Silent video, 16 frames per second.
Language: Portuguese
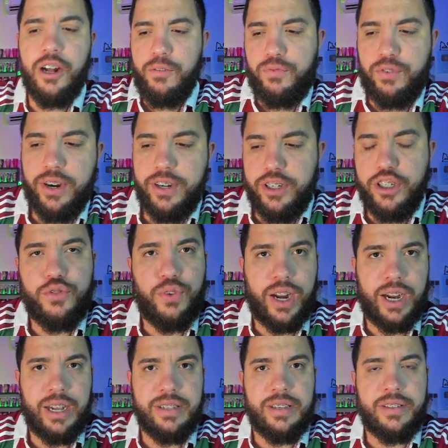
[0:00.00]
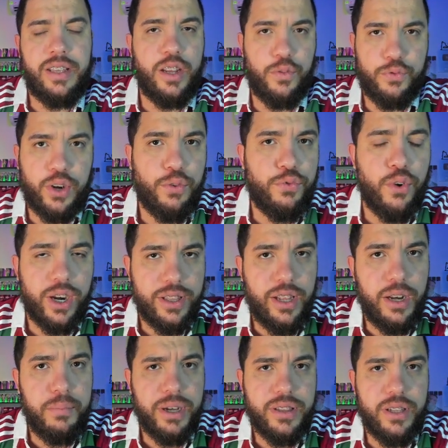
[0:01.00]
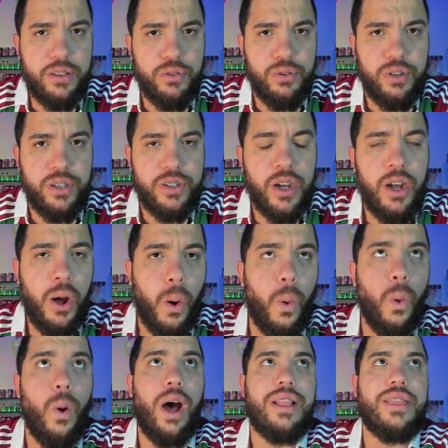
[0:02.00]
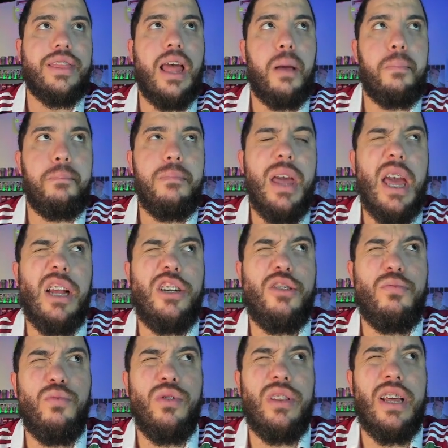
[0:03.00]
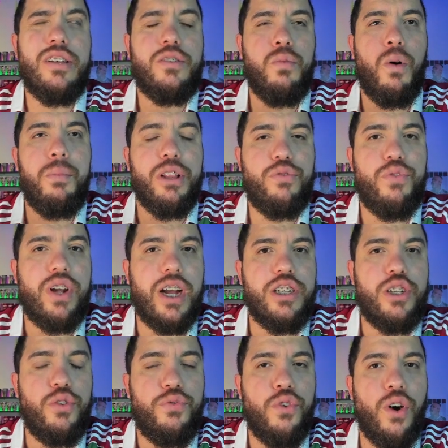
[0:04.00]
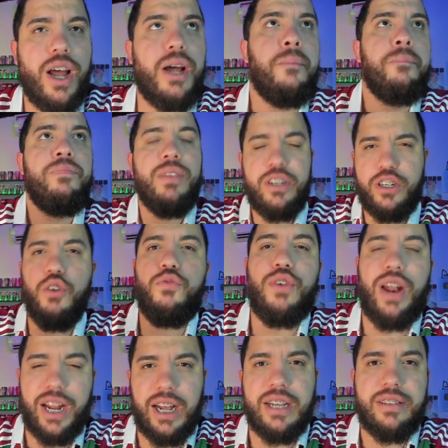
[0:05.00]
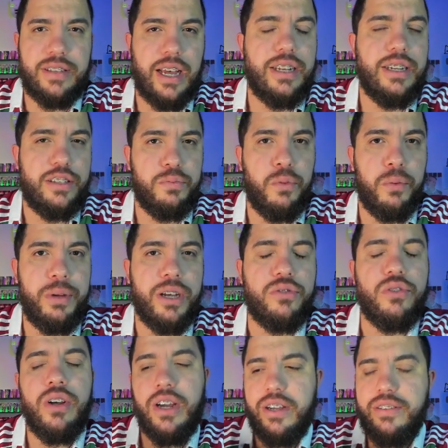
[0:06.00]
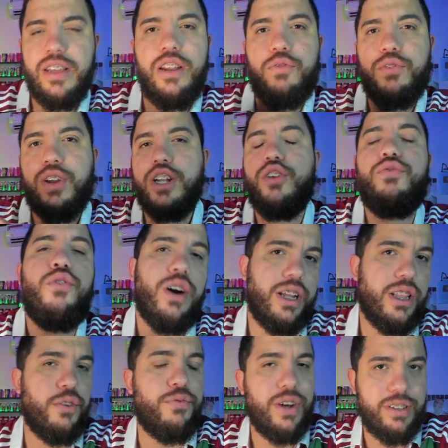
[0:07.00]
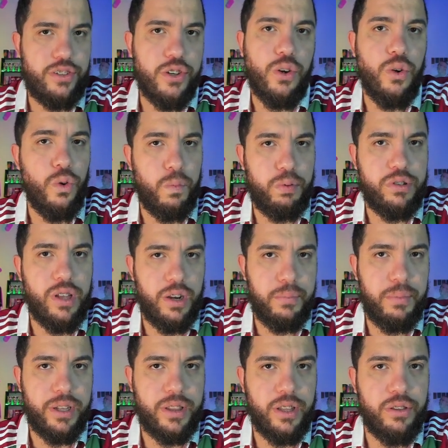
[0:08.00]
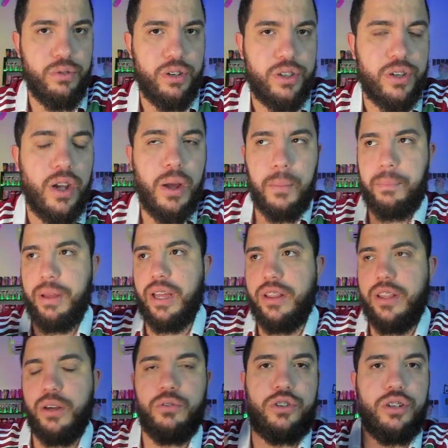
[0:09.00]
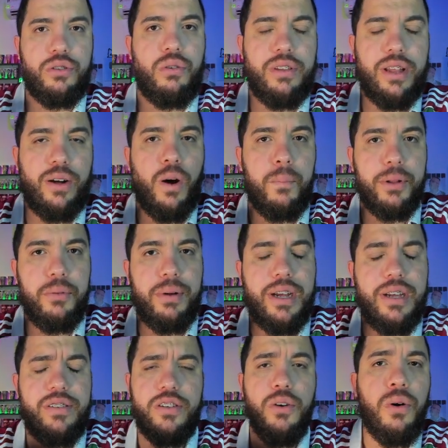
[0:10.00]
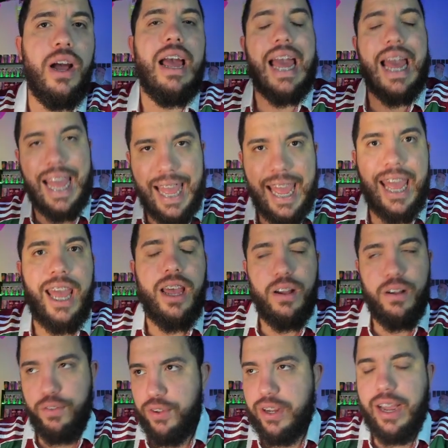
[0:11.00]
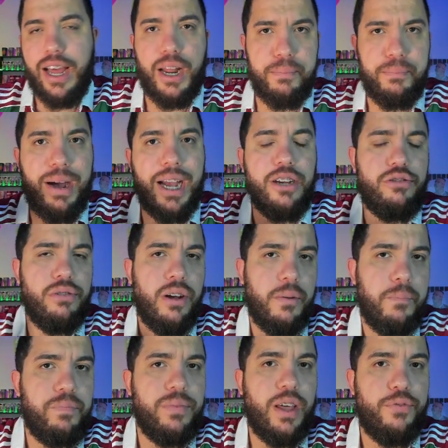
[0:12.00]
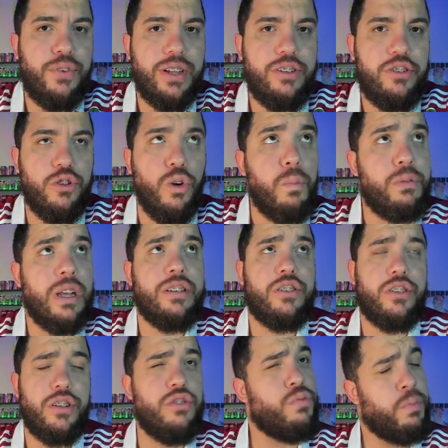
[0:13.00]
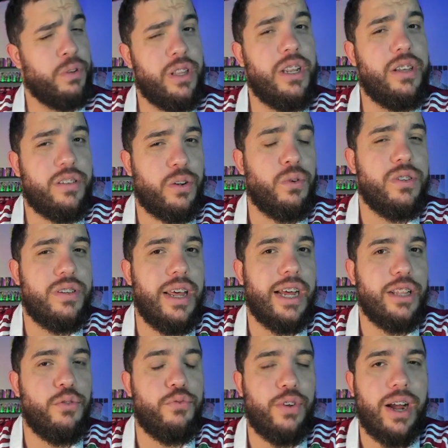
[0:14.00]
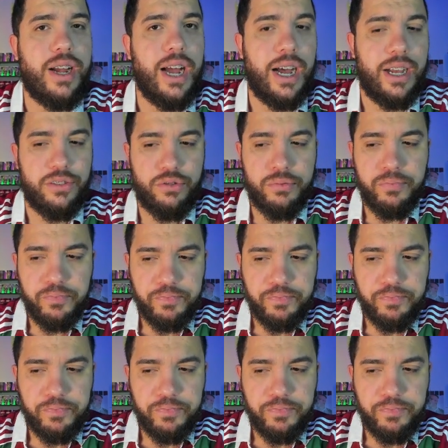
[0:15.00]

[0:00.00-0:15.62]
Então a gente fracassar seria ficar fora da Libertadores. Ou até mesmo nesse momento ficar de fora. Acho que fracassar nesse momento seria ficar de fora da fase de grupos da Libertadores. Perder o título da Copa do Brasil e ficar abaixo da fase de grupos. Acho que isso poderia ser considerado um fracasso.